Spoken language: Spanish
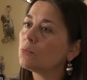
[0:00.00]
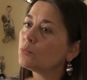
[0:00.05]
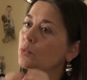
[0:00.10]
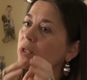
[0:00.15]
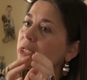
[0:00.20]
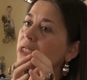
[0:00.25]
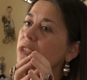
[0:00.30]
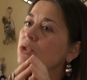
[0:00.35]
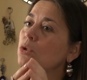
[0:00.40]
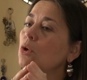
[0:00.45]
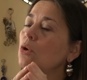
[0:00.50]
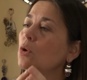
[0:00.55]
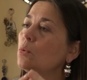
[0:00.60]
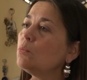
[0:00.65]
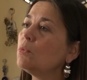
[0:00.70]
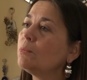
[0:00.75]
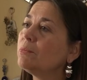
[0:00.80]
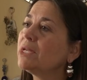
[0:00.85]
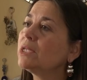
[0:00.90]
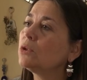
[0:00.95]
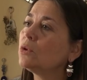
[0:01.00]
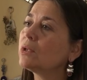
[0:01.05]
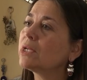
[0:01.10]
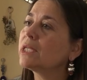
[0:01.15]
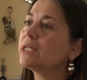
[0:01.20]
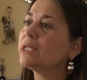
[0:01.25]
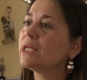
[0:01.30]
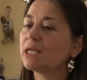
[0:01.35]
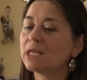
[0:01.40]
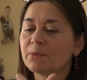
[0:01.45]
porque son los momentos
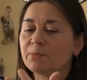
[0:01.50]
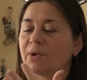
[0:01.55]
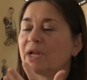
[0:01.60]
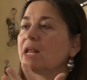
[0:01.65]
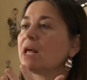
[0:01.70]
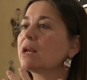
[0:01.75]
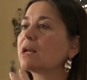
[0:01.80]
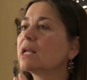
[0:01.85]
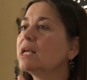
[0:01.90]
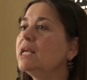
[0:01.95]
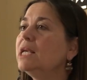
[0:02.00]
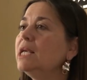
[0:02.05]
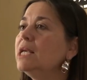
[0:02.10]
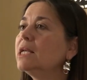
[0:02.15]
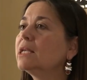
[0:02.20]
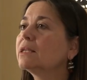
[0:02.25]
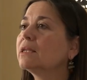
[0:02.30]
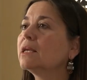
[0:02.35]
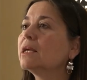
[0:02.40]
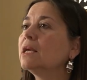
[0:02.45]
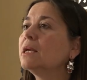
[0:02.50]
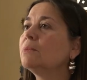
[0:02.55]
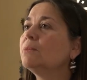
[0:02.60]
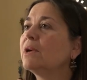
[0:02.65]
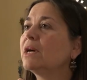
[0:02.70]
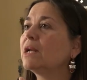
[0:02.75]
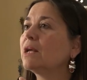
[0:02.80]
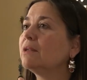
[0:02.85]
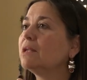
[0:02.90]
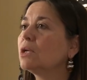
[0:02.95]
que tienes para reírte,
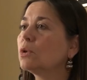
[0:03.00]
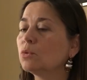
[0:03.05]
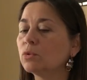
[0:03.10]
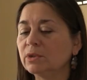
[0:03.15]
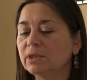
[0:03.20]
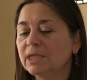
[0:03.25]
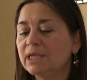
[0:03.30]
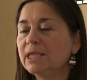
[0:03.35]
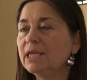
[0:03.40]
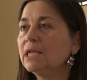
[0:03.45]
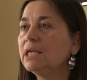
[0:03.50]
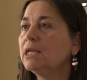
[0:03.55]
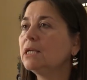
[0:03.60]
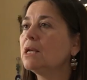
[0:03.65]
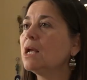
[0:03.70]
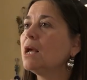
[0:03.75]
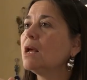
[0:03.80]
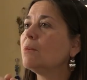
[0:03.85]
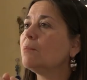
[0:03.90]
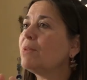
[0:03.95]
para discutir,